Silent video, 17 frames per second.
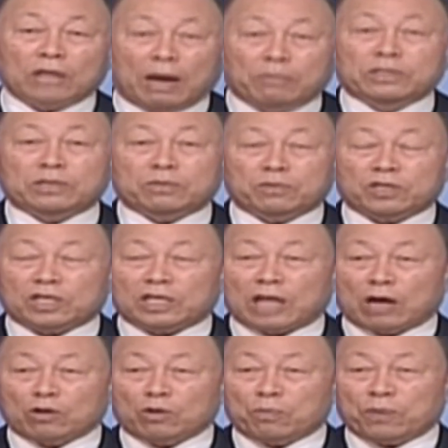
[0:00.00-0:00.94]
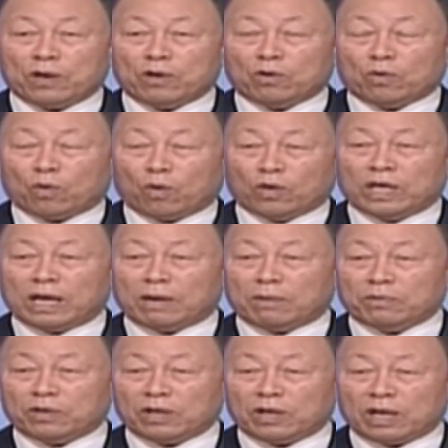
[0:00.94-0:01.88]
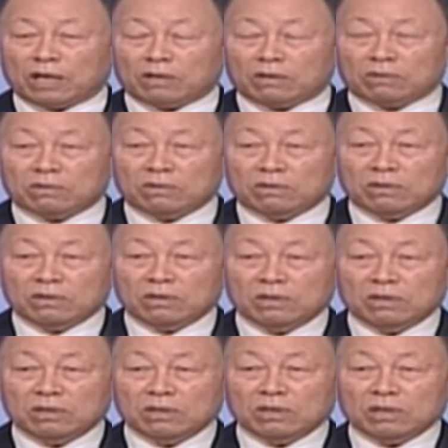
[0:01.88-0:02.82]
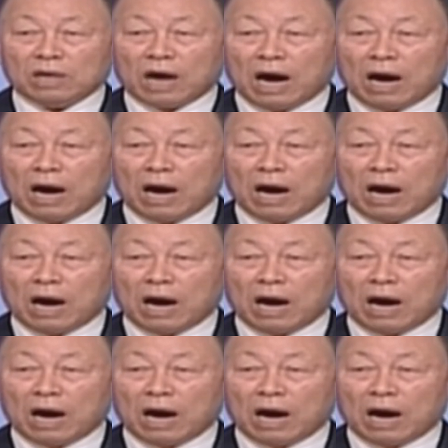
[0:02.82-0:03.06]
他们害死自己，也害死子孙三四代。